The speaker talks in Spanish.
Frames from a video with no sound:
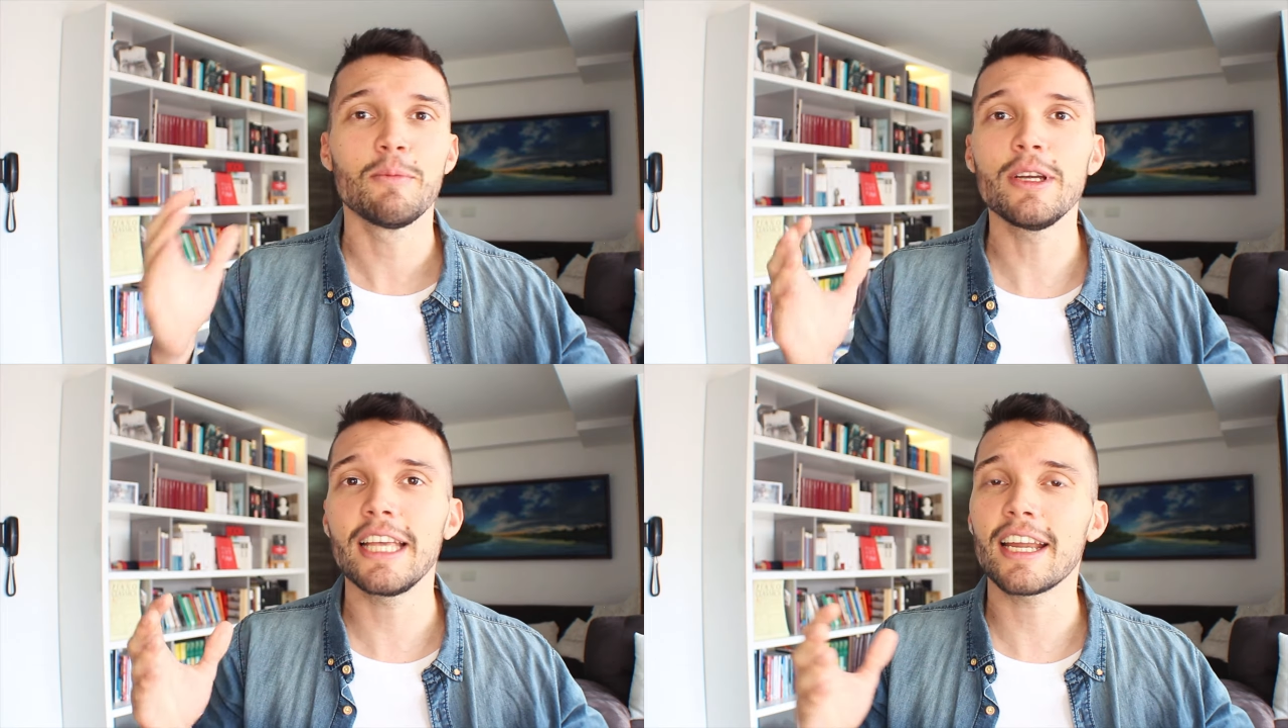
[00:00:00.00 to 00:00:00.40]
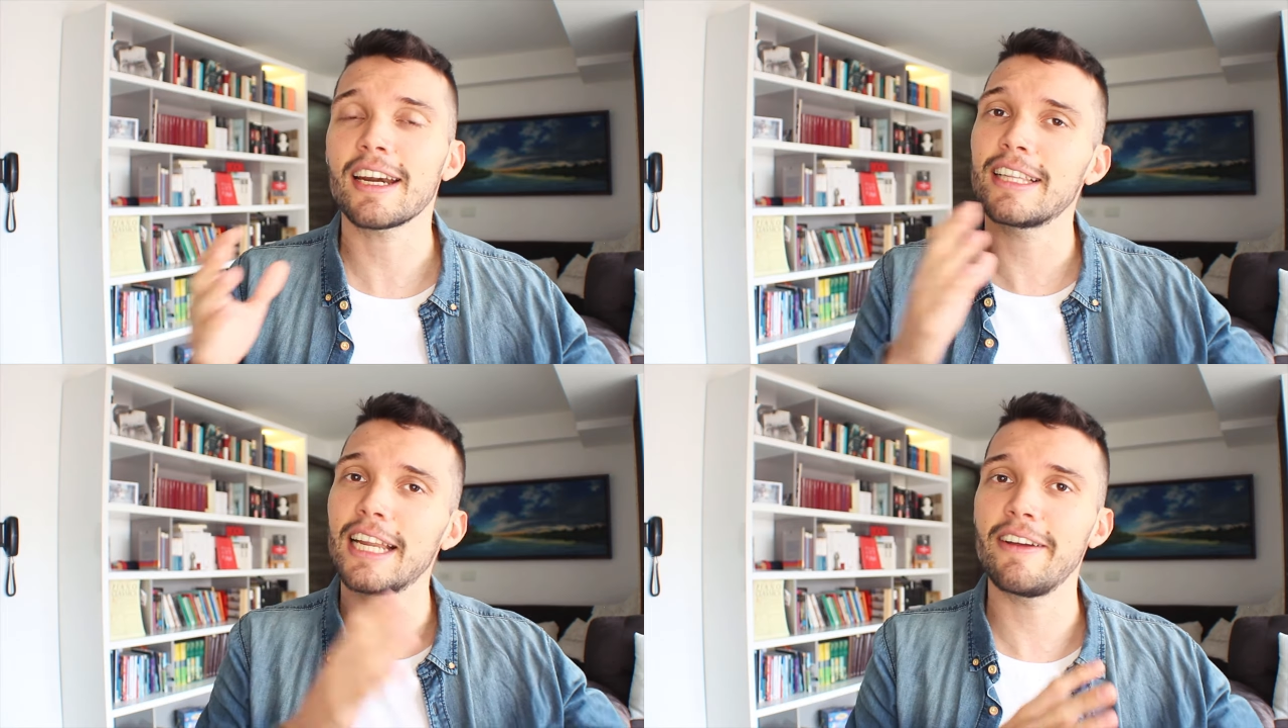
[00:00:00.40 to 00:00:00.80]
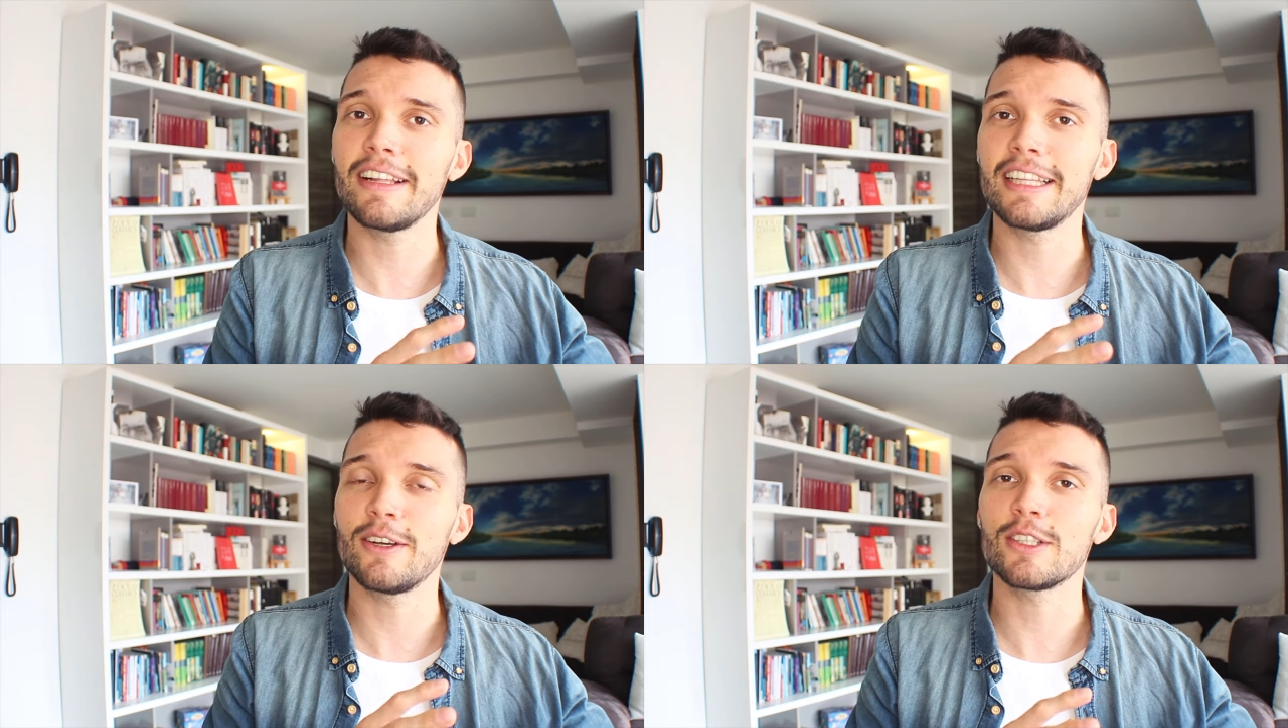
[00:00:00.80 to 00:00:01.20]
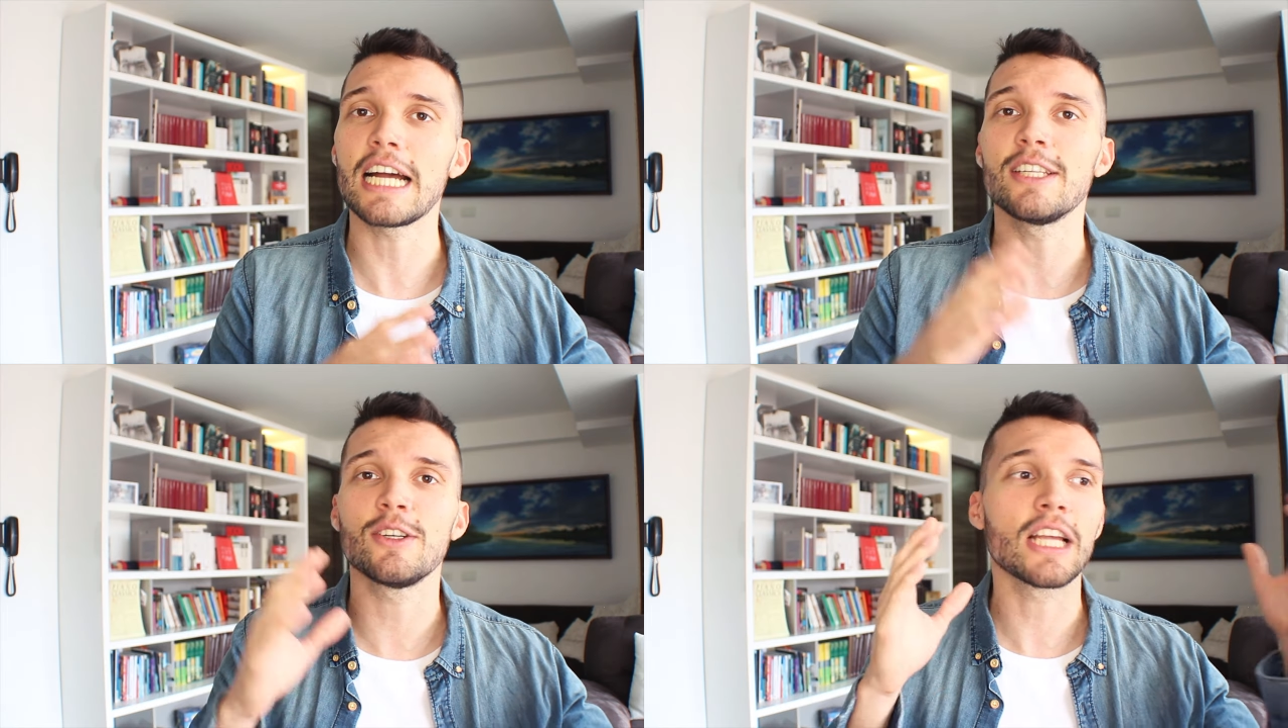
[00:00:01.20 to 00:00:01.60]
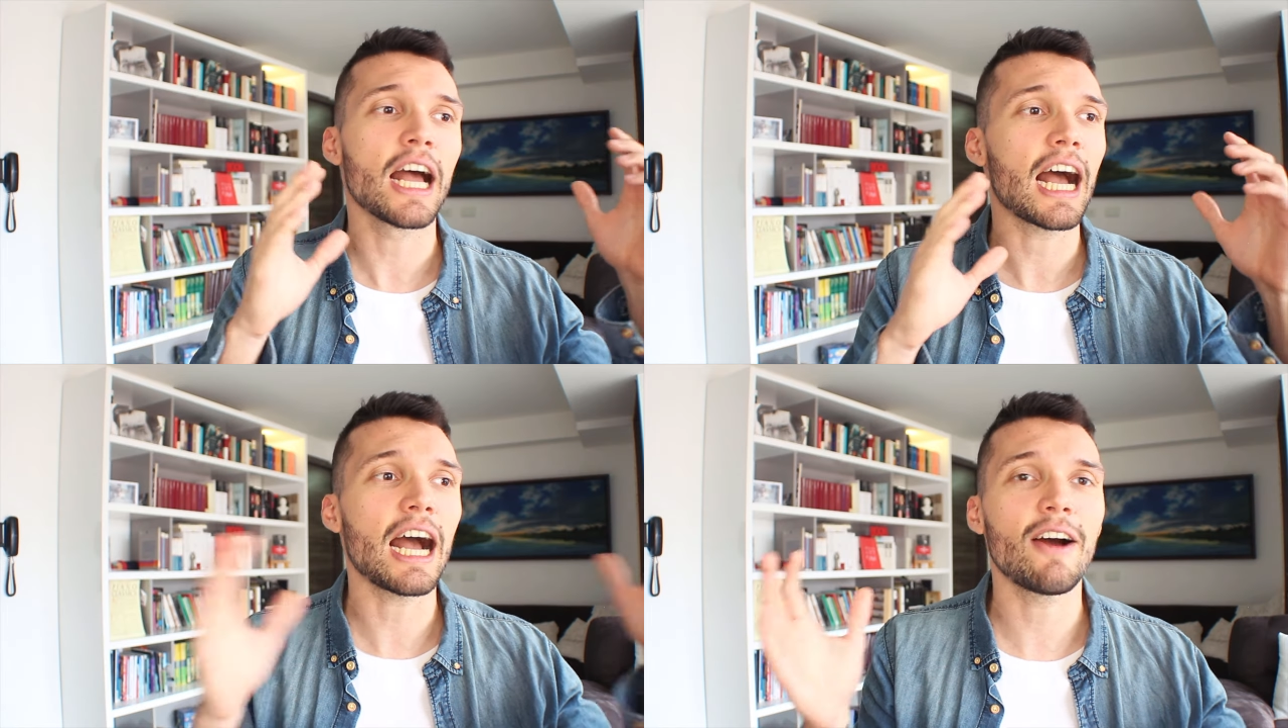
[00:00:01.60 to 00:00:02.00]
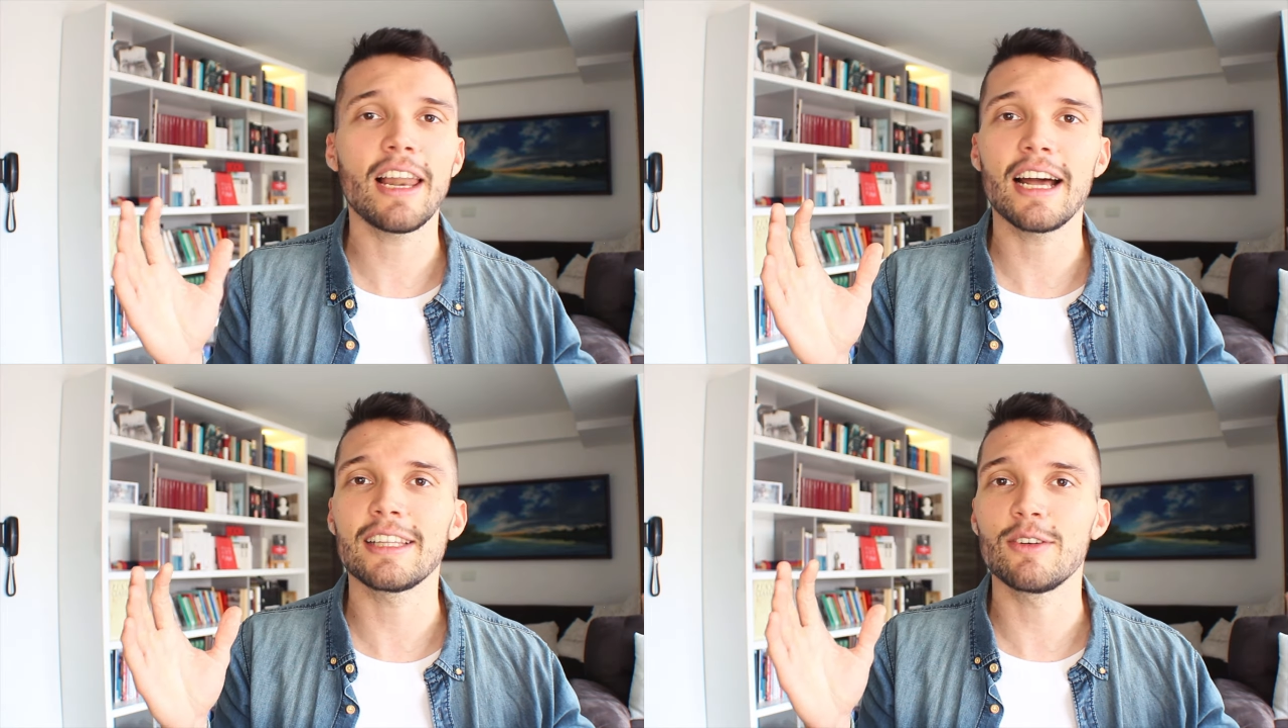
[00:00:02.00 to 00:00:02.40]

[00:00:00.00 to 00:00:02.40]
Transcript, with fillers: muy tierna, tiene 22 años, habla